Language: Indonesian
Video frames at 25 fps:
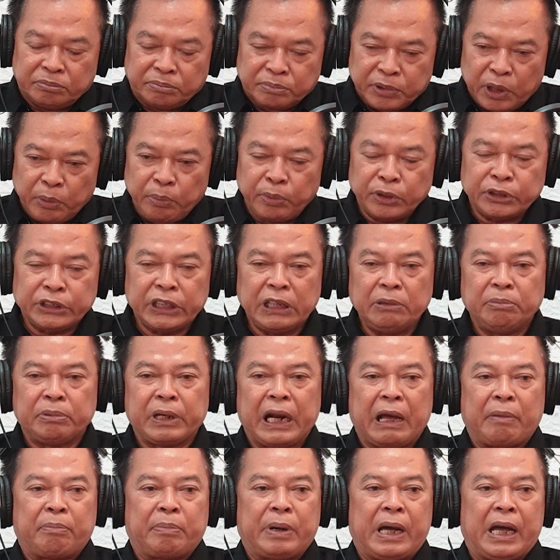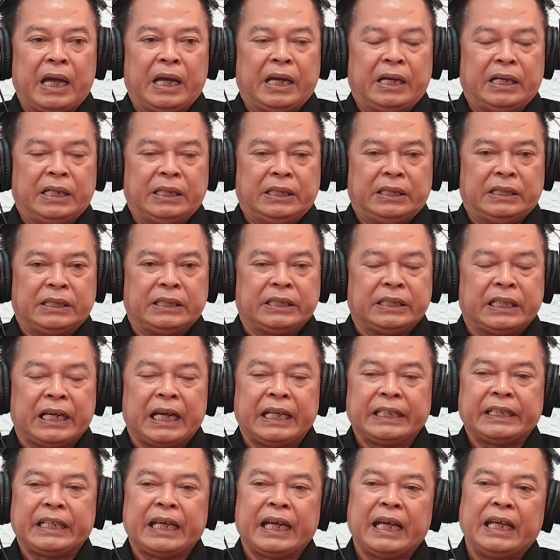proposal berapa?
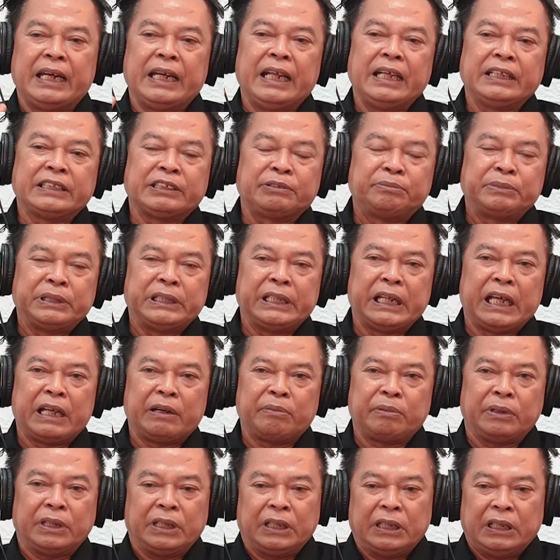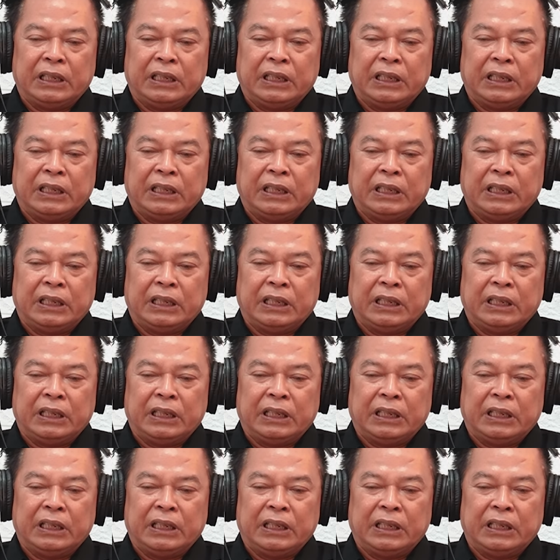Katakanlah seminar